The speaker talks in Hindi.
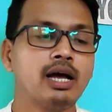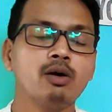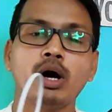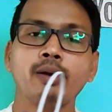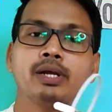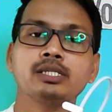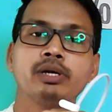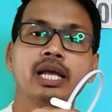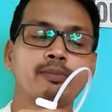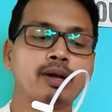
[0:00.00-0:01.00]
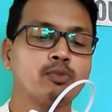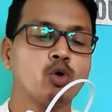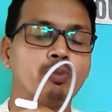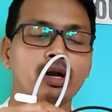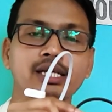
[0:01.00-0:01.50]
बट हाँ वन प्लस में यहाँ पे
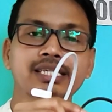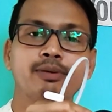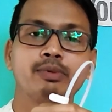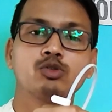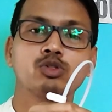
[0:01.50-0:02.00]
आपको ऊपर के साइड